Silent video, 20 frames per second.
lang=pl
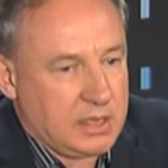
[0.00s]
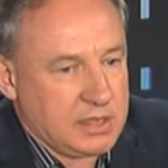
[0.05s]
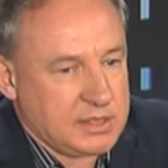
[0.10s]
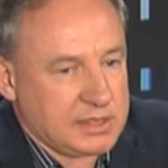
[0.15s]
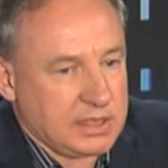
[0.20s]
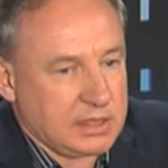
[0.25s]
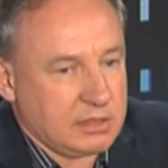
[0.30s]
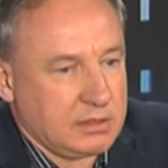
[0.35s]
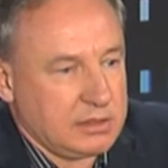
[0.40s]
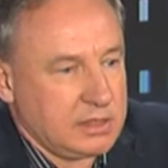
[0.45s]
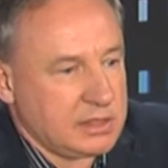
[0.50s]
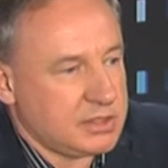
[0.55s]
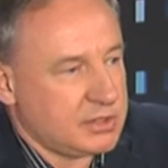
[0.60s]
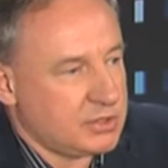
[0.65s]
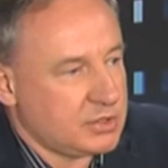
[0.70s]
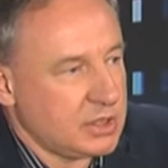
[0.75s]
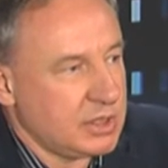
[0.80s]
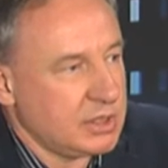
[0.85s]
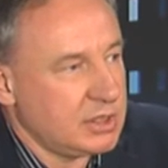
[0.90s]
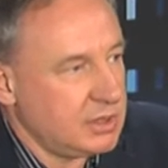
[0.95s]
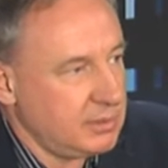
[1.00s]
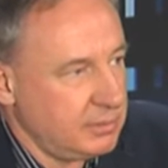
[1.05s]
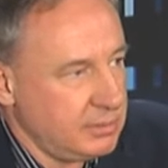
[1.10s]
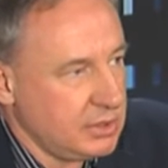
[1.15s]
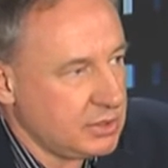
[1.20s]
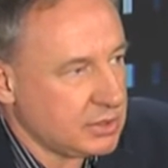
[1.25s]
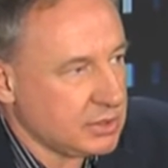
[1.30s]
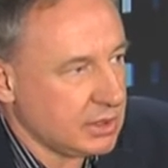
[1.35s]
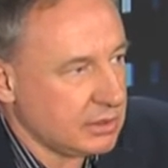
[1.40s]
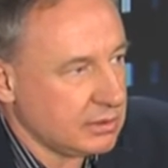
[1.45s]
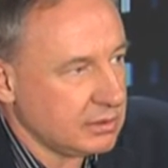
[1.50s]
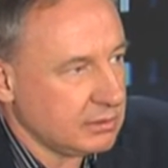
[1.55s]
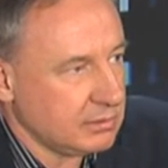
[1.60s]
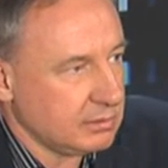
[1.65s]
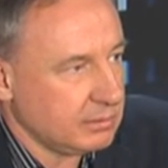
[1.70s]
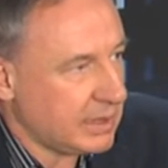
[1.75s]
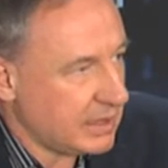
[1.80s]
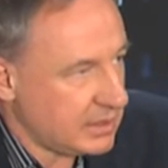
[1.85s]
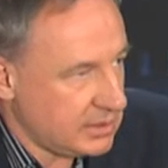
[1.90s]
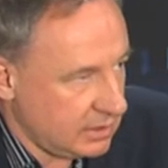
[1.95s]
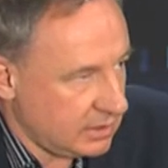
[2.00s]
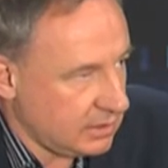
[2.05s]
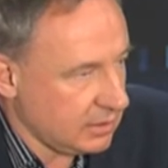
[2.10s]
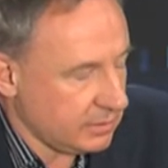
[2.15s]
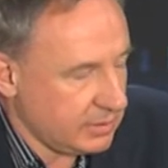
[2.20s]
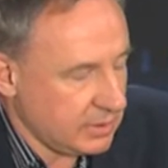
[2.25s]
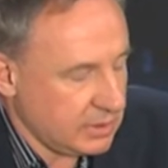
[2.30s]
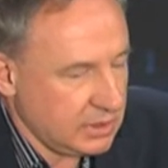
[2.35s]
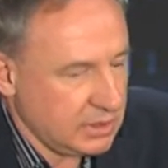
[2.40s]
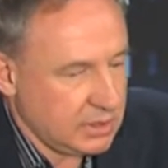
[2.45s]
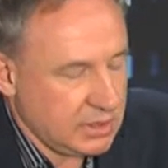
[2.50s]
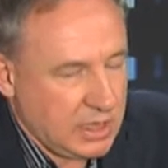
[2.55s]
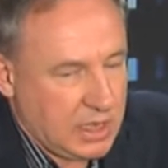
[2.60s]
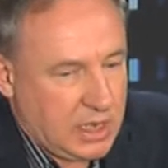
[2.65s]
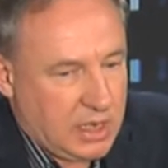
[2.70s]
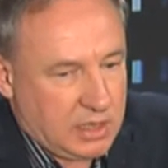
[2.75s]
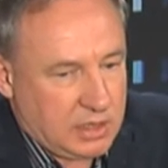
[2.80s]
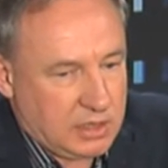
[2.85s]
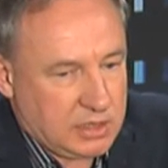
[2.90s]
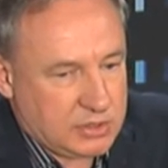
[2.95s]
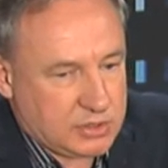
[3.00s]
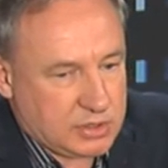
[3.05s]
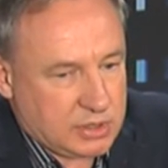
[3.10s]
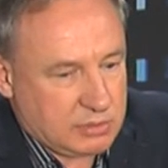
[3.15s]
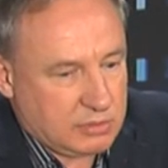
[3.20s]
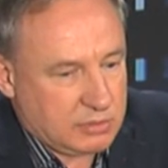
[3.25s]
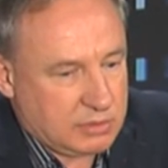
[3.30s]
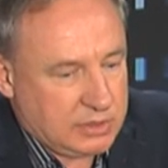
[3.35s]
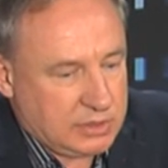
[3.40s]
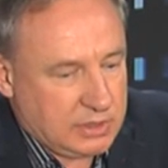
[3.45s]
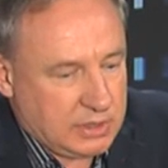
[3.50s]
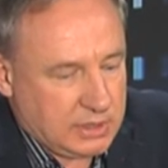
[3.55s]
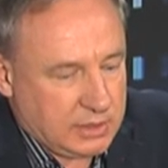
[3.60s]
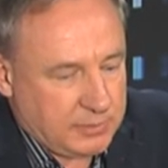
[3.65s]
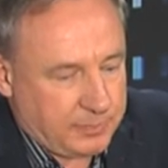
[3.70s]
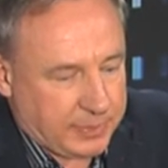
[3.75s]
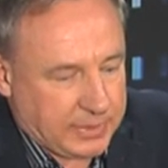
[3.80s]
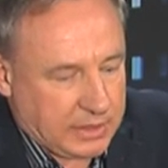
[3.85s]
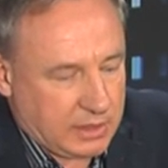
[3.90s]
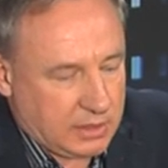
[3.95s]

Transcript: Z tego jest trzech rybniczan, bardzo dobrych, e, szczególnie